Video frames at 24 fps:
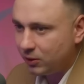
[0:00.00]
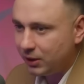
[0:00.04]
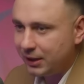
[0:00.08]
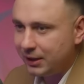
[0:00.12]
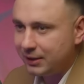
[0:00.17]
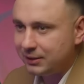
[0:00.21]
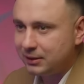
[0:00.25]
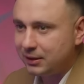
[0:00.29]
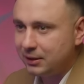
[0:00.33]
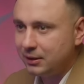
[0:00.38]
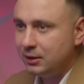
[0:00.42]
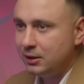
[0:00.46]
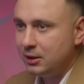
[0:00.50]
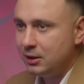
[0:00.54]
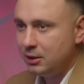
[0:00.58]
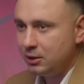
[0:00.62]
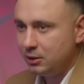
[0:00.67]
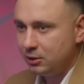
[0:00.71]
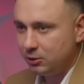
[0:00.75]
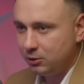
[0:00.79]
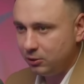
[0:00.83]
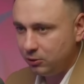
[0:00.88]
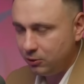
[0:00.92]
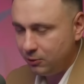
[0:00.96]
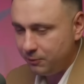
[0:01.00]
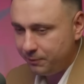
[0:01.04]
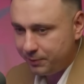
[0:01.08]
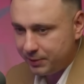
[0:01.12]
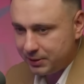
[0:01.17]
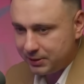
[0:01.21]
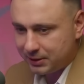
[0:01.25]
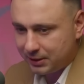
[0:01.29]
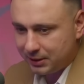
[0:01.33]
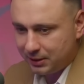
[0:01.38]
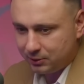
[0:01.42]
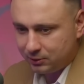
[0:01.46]
Ну, это
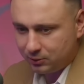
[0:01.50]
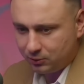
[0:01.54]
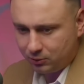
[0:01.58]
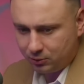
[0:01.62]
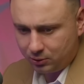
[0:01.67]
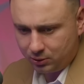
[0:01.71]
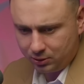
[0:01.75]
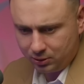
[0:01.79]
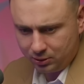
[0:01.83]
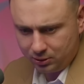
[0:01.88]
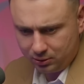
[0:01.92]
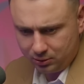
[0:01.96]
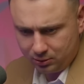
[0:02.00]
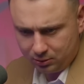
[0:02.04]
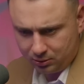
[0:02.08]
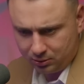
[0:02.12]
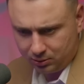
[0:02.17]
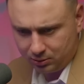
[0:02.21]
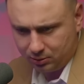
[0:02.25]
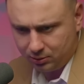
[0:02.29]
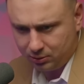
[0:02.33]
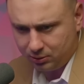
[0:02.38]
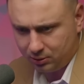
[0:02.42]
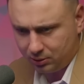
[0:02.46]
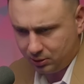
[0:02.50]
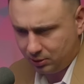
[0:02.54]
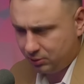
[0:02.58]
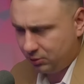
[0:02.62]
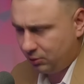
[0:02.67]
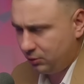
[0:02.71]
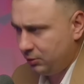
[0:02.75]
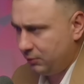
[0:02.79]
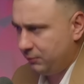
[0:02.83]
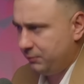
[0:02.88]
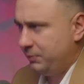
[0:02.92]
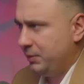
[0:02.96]
глупость, которую,
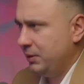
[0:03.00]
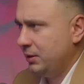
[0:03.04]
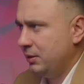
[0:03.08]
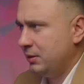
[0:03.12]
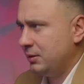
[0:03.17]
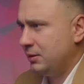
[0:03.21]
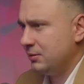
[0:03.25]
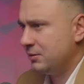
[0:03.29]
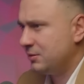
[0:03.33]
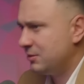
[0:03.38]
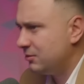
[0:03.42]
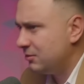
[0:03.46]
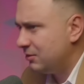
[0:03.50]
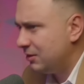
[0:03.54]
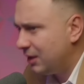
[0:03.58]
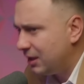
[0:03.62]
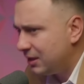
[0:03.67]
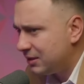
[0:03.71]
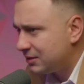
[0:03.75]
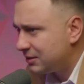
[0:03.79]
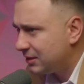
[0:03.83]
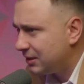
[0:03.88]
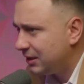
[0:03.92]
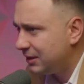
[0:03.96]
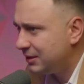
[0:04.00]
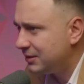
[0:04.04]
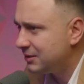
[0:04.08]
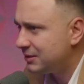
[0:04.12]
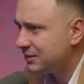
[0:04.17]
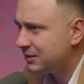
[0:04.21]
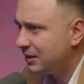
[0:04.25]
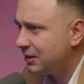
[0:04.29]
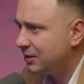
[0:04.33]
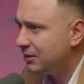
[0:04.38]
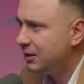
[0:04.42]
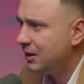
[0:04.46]
которую вбило государство. Я не
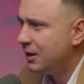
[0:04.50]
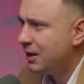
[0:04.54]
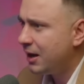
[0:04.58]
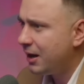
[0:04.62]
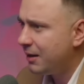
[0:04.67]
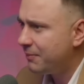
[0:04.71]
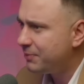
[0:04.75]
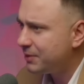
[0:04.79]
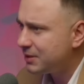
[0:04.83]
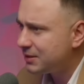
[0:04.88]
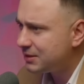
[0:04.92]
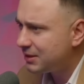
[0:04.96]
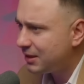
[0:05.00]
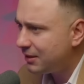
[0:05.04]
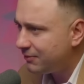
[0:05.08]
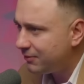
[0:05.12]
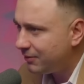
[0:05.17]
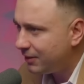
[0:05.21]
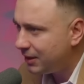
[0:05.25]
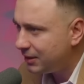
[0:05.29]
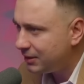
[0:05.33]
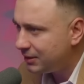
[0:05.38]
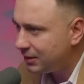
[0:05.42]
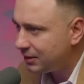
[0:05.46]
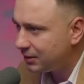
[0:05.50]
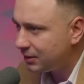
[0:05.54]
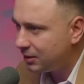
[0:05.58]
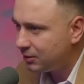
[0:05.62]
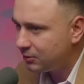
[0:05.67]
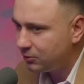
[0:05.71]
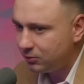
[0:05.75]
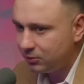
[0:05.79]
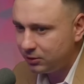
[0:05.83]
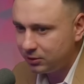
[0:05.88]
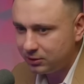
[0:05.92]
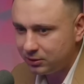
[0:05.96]
знаю, образование
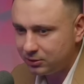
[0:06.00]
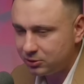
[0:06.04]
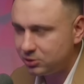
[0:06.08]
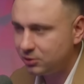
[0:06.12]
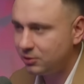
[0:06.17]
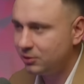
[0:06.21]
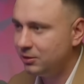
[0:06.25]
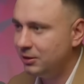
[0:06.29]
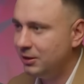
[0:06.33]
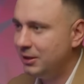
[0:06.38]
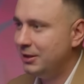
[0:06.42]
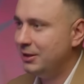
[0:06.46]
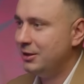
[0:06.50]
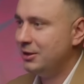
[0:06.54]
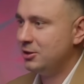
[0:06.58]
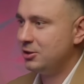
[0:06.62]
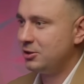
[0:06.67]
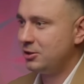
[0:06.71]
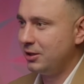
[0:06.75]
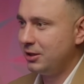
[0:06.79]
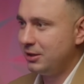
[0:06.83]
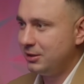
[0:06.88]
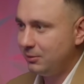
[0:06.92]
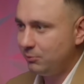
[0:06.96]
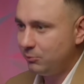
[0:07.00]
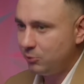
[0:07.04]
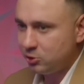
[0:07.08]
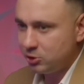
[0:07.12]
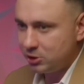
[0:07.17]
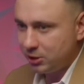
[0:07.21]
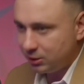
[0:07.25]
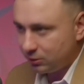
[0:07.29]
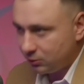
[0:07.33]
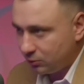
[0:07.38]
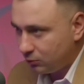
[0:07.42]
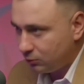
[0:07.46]
какое-то, что, что я не
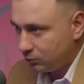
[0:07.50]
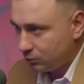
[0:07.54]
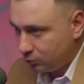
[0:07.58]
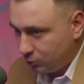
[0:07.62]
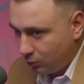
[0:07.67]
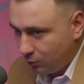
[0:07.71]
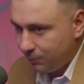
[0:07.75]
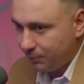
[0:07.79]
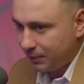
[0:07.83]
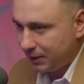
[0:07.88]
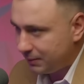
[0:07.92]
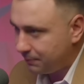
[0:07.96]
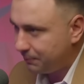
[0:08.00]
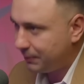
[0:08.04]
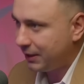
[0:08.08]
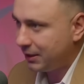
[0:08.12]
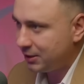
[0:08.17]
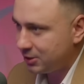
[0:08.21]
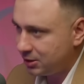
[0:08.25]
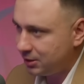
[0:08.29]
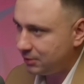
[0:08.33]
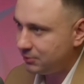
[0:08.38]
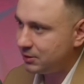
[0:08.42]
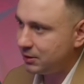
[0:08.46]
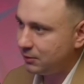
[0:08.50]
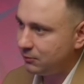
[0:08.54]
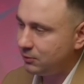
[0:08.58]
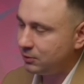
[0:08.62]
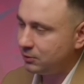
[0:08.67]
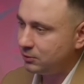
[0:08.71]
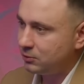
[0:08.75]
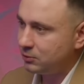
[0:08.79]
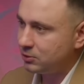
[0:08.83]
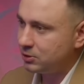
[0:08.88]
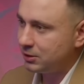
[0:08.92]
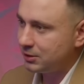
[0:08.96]
мужик. Ну, думать прежде
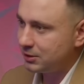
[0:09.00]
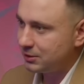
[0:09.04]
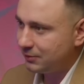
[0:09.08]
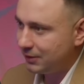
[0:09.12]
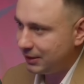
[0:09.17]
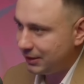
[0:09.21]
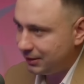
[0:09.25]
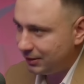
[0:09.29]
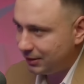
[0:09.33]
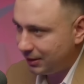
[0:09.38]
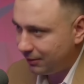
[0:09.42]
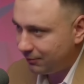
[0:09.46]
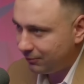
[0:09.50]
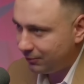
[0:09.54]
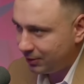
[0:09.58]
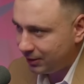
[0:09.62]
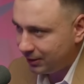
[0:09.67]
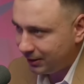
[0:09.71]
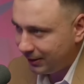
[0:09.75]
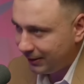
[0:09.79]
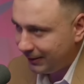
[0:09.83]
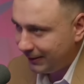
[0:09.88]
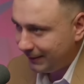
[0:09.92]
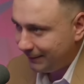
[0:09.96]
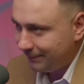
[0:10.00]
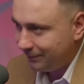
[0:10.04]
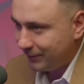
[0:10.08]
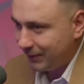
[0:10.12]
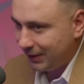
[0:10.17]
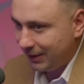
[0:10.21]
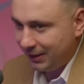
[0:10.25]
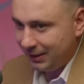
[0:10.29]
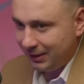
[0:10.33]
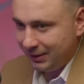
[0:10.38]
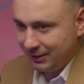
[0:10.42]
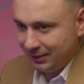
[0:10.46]
всего нужно своей головой
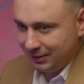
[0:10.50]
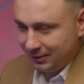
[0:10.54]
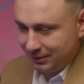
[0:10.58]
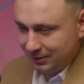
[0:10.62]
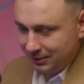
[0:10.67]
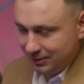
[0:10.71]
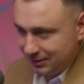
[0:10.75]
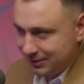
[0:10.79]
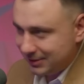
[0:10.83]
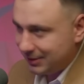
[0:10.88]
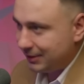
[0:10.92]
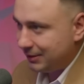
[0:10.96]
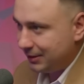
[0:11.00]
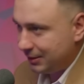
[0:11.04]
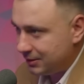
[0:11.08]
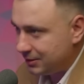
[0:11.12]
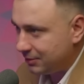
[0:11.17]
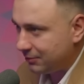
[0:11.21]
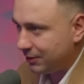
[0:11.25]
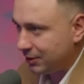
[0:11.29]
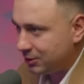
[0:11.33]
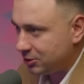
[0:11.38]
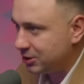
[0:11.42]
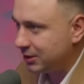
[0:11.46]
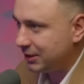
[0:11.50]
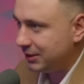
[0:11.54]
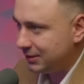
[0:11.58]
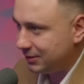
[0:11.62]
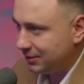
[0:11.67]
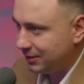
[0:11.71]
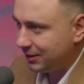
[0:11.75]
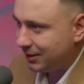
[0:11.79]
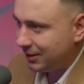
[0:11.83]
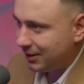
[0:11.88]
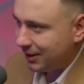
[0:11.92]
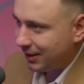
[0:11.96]
и ценить свою
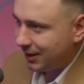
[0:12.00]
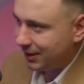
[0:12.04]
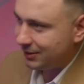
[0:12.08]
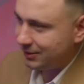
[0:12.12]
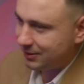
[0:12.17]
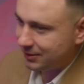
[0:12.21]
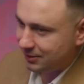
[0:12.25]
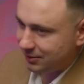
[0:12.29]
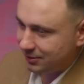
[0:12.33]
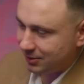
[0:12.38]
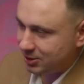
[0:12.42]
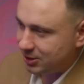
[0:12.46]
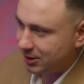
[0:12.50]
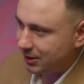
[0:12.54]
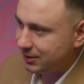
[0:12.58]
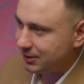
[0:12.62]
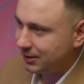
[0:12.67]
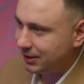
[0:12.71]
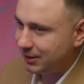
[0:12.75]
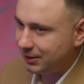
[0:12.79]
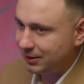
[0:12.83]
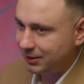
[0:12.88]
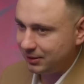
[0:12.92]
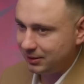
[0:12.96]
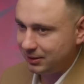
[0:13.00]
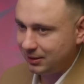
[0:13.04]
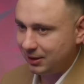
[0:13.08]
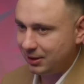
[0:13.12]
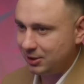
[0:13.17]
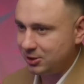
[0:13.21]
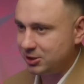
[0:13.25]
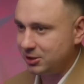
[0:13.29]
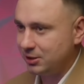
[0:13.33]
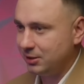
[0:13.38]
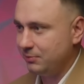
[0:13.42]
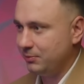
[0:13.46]
жизнь, а не совершать совершать
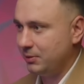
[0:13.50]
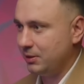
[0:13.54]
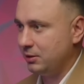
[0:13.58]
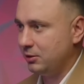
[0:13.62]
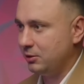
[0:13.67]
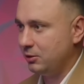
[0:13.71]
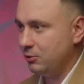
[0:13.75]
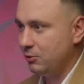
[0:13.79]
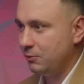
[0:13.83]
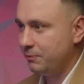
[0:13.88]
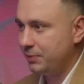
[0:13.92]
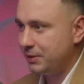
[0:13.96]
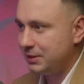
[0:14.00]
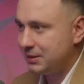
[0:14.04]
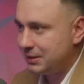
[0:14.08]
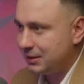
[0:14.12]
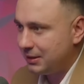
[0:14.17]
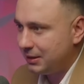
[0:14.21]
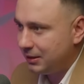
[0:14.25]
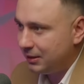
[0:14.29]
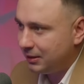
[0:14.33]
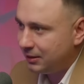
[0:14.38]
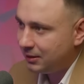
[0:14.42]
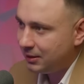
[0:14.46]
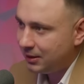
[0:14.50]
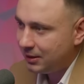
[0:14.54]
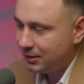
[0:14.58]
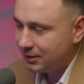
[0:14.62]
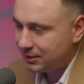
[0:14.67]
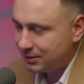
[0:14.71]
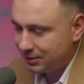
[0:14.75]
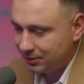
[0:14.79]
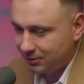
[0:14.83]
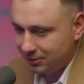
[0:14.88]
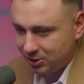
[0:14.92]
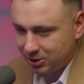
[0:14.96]
каких-то ошибок, глупостей,
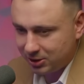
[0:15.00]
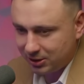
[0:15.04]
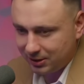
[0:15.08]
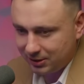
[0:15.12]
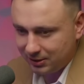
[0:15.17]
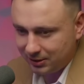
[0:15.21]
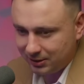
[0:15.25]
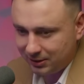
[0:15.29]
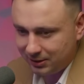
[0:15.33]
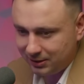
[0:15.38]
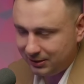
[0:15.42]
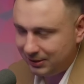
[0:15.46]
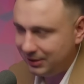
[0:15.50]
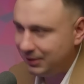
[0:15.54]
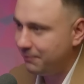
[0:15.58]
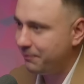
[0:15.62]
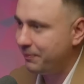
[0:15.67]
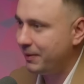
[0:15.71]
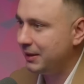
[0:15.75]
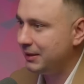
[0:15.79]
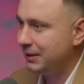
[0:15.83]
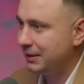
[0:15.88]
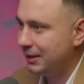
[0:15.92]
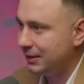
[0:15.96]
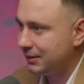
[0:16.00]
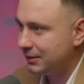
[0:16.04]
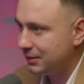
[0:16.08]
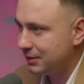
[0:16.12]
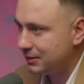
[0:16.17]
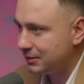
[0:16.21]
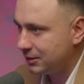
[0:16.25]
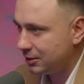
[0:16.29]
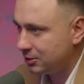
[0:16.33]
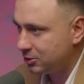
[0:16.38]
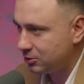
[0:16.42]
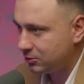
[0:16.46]
совершенно
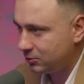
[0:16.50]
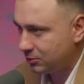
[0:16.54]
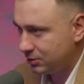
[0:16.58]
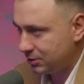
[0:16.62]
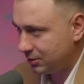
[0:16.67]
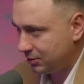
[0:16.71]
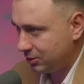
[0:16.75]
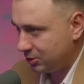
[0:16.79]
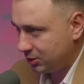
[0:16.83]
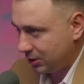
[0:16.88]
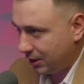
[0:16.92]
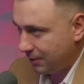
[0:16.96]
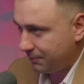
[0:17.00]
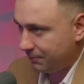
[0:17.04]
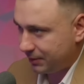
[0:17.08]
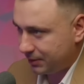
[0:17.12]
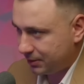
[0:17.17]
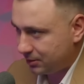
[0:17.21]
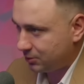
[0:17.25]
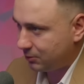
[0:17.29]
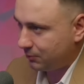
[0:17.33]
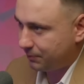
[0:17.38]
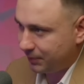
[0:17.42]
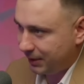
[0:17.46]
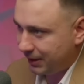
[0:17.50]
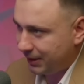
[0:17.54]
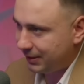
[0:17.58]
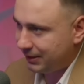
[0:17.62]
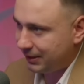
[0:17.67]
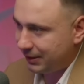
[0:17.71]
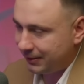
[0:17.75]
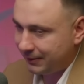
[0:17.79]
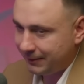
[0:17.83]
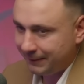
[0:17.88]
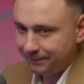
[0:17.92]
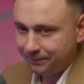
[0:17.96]
непонятно за что, совершая
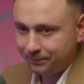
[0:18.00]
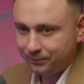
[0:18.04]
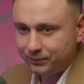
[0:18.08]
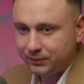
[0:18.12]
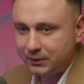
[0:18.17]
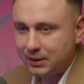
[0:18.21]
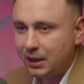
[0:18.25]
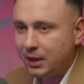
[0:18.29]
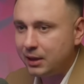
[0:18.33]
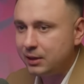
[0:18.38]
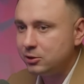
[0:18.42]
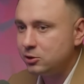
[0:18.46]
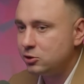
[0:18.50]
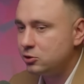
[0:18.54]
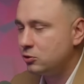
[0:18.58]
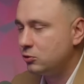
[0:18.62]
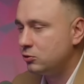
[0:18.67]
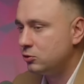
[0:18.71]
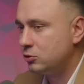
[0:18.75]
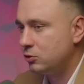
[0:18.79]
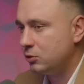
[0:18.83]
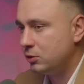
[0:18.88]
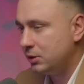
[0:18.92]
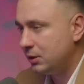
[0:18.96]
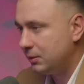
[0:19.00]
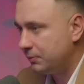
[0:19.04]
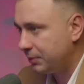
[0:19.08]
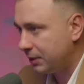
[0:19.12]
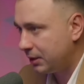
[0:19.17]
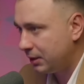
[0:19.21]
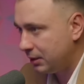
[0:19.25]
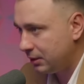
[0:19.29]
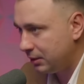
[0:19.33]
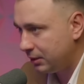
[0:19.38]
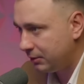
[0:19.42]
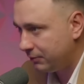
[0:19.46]
преступления на чужой
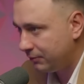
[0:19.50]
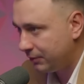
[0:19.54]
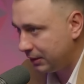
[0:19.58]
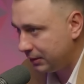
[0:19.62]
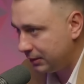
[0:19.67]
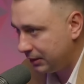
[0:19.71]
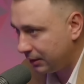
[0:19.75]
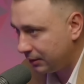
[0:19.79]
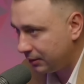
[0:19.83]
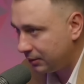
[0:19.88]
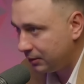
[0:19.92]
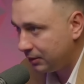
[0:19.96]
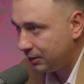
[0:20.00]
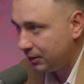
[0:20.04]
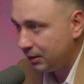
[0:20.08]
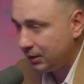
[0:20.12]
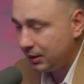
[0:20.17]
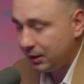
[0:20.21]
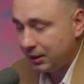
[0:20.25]
неправильной войне.